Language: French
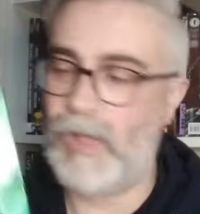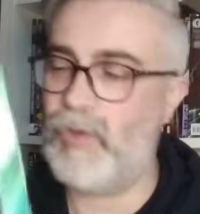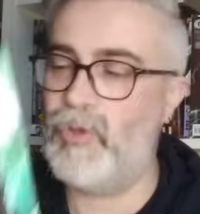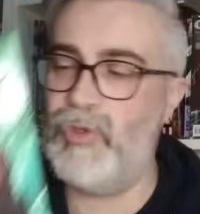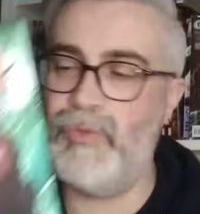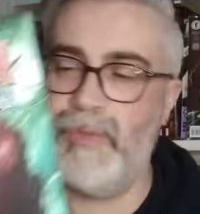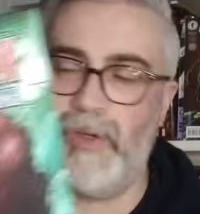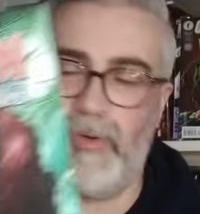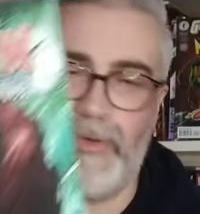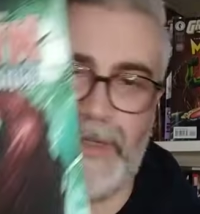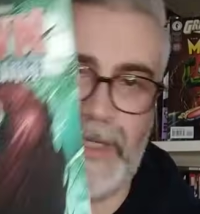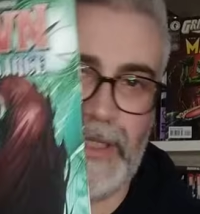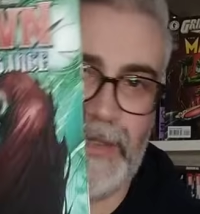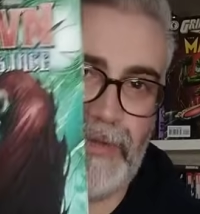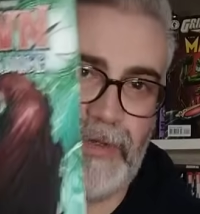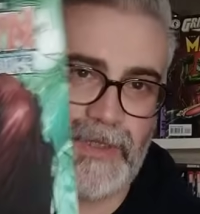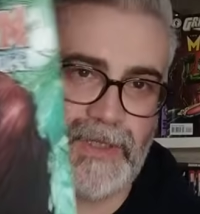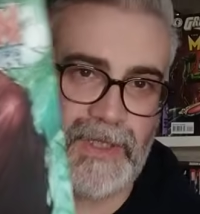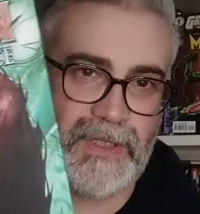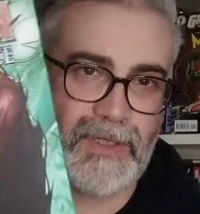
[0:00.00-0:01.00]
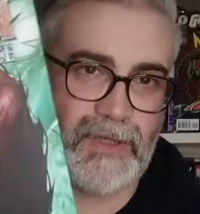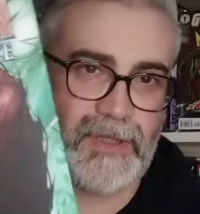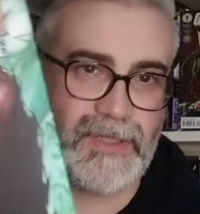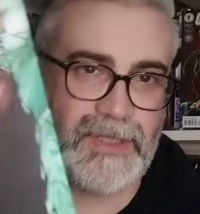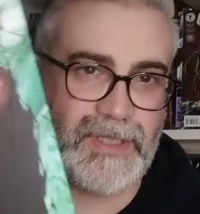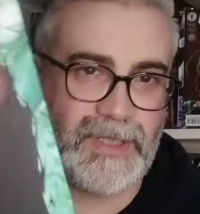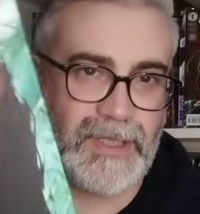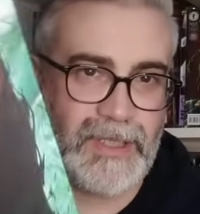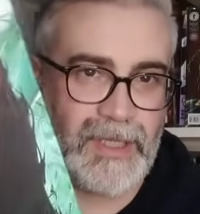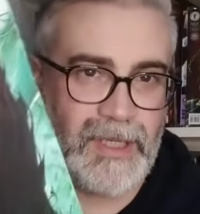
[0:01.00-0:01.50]
Le numéro 14 est
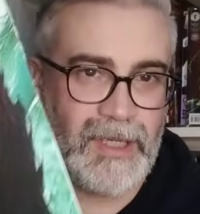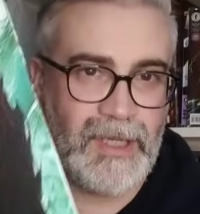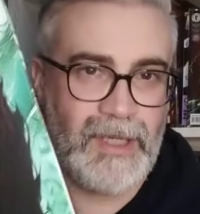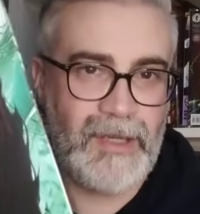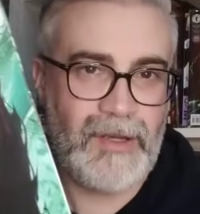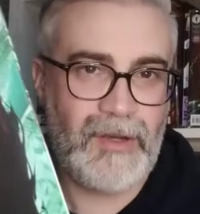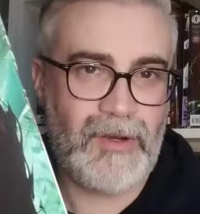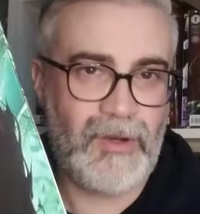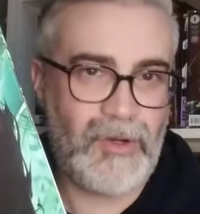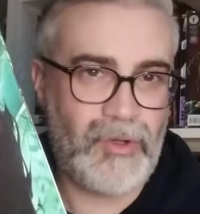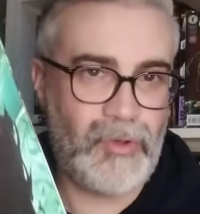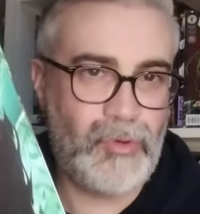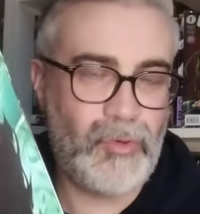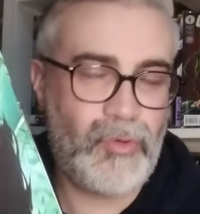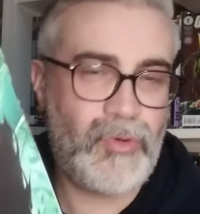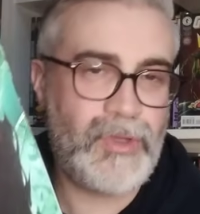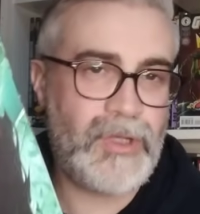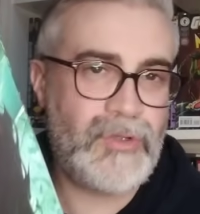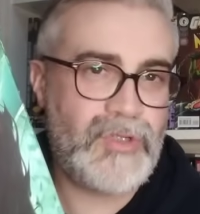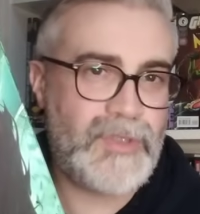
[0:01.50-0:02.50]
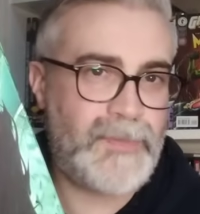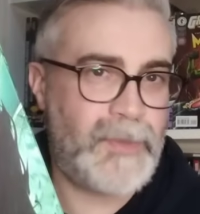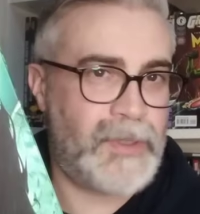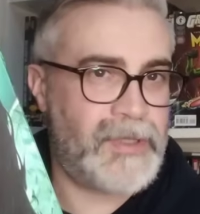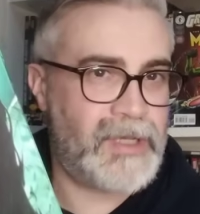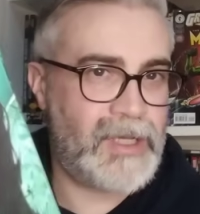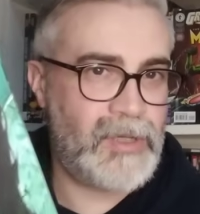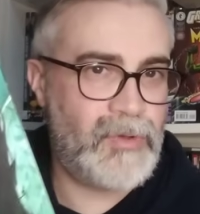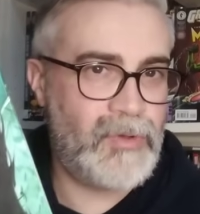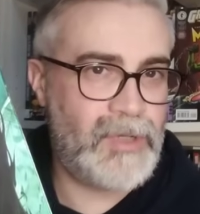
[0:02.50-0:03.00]
sorti. Euh, donc on a du
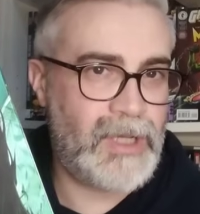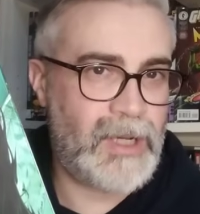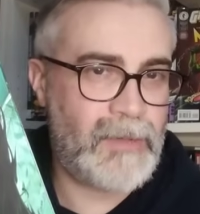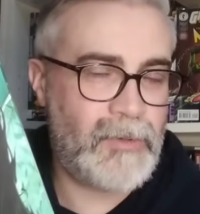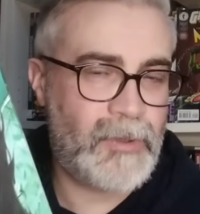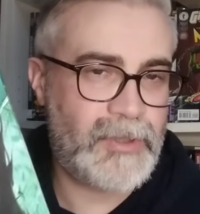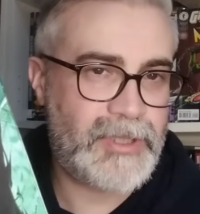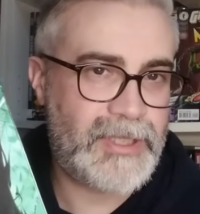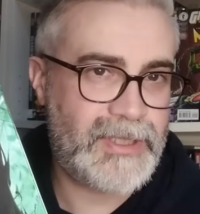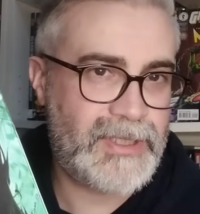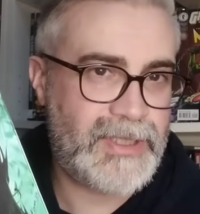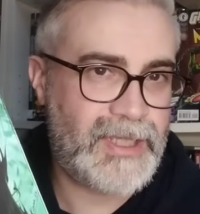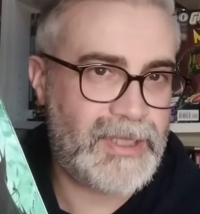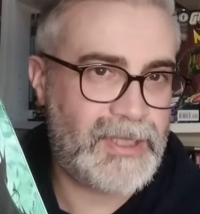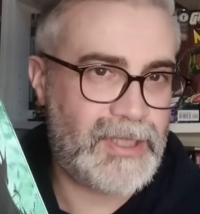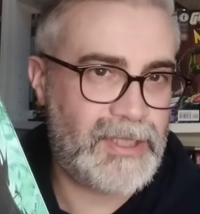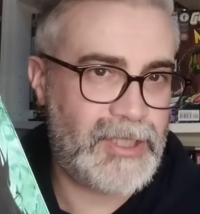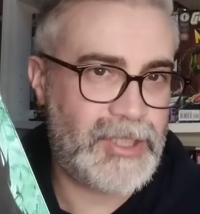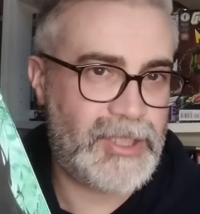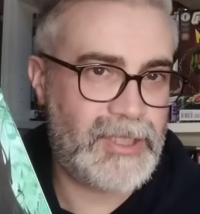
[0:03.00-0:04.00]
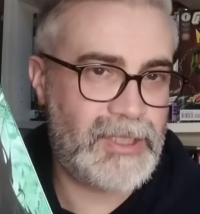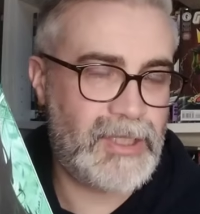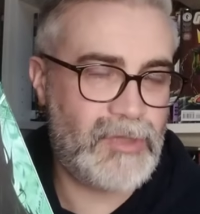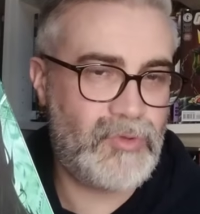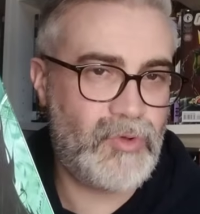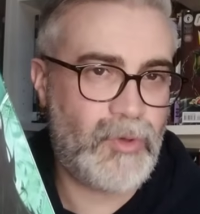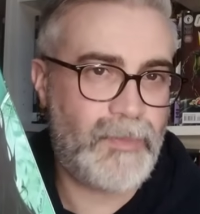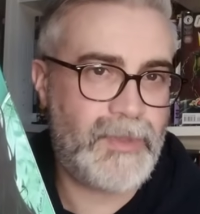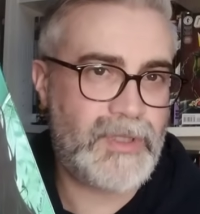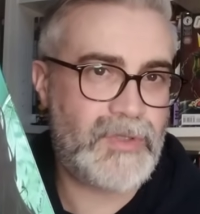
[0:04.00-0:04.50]
spawn régulièrement cette année chez
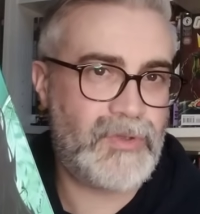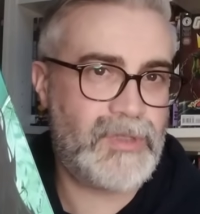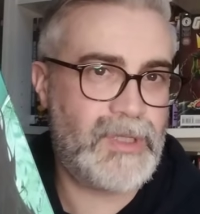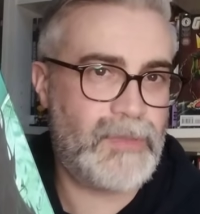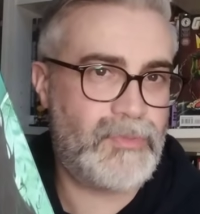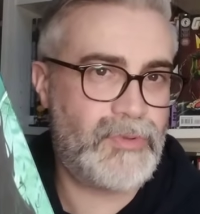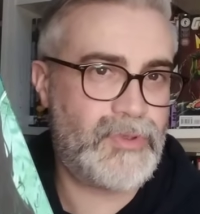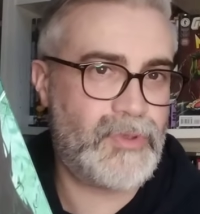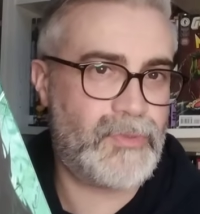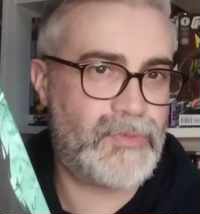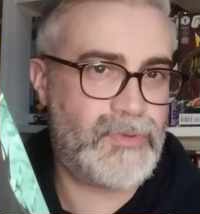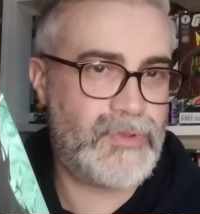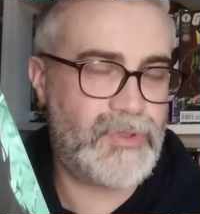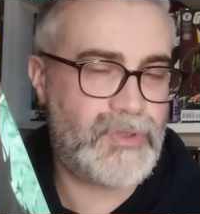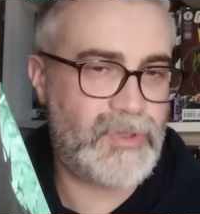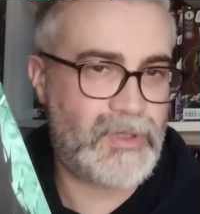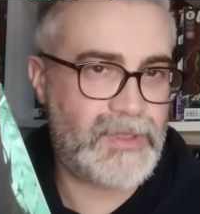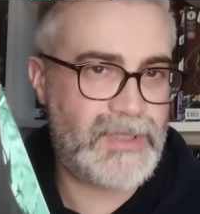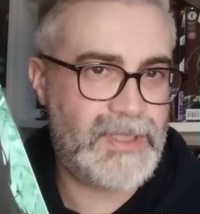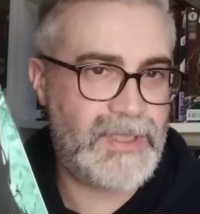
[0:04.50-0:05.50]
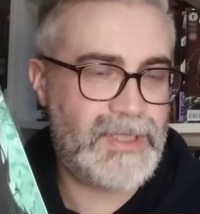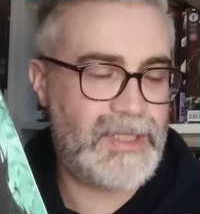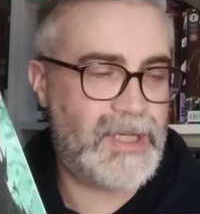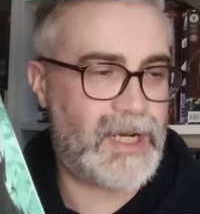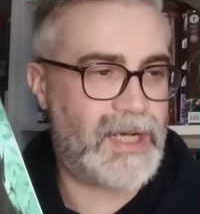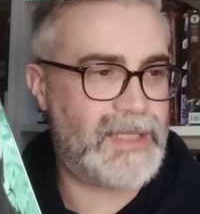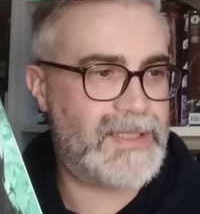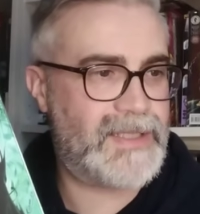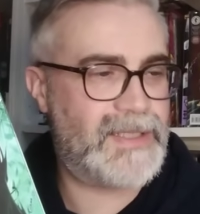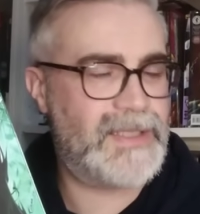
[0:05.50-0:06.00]
Delcourt parce qu'il y a de plus en plus de sorties. Il y
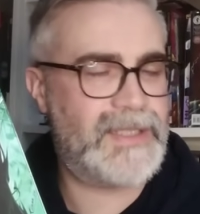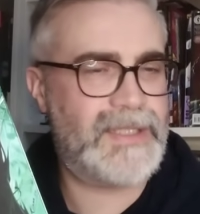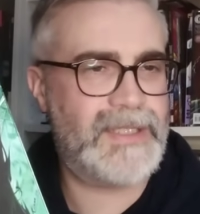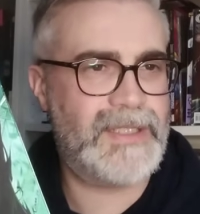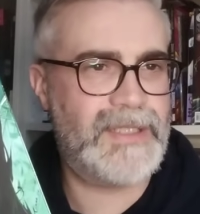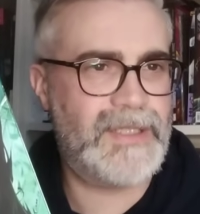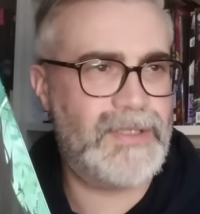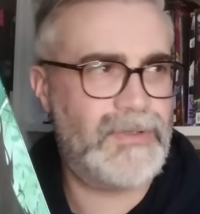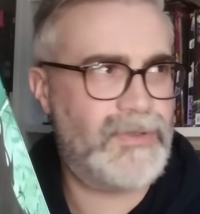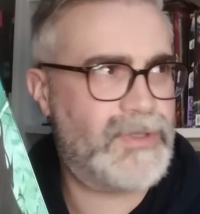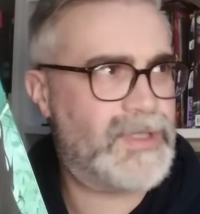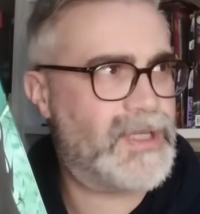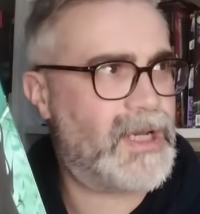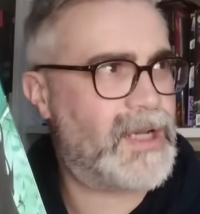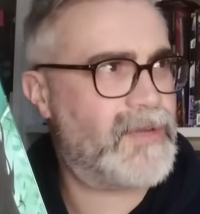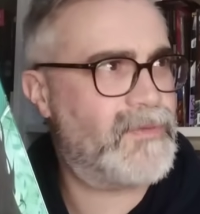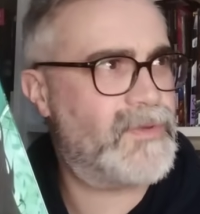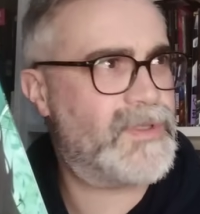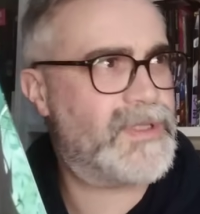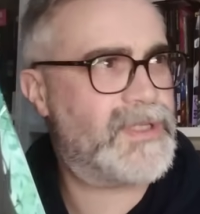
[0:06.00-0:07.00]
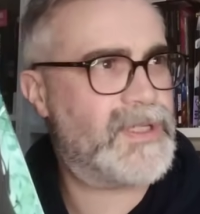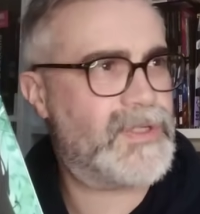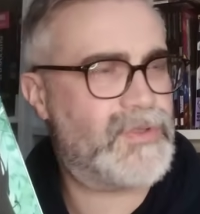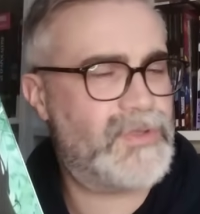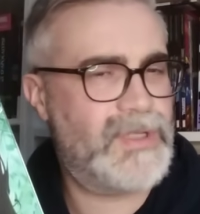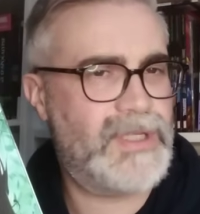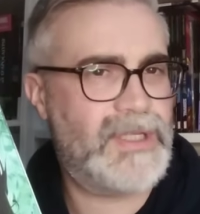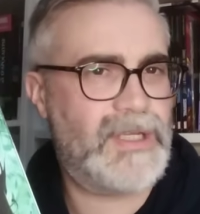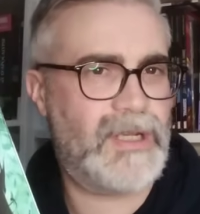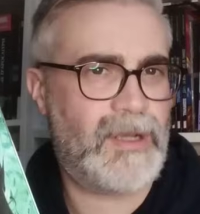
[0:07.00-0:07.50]
a Rat City qui arrive aux
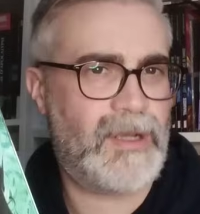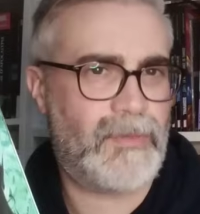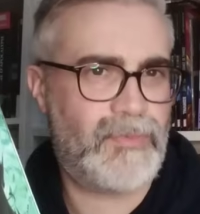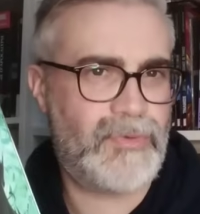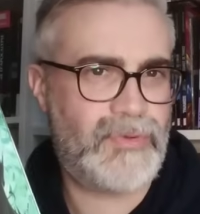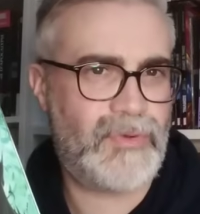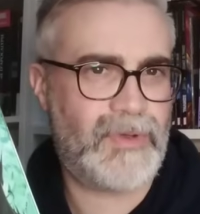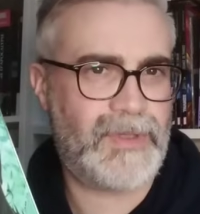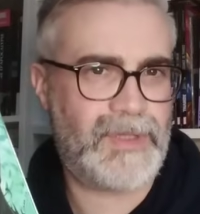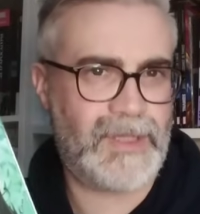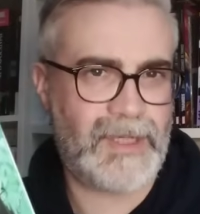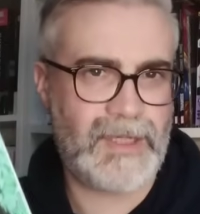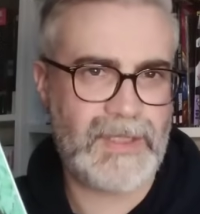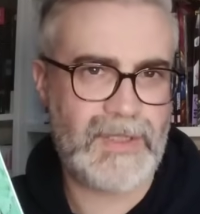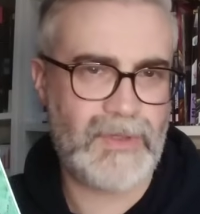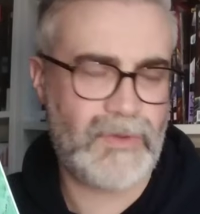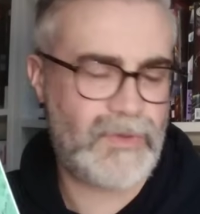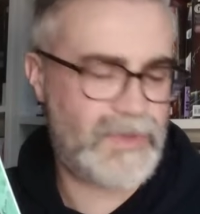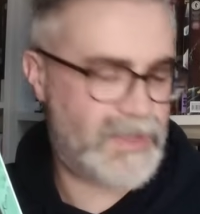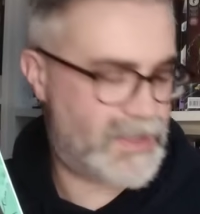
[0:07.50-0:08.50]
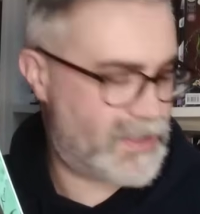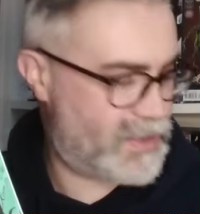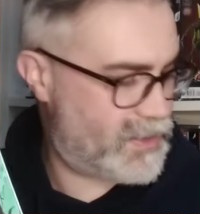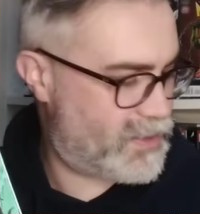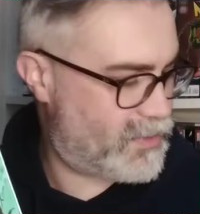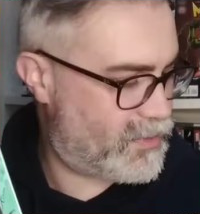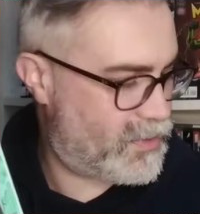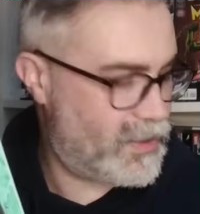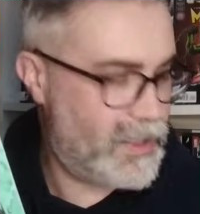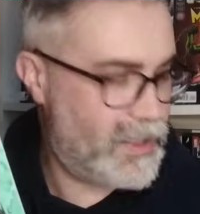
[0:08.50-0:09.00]
États-Unis qui a l'air plutôt intéressant aussi.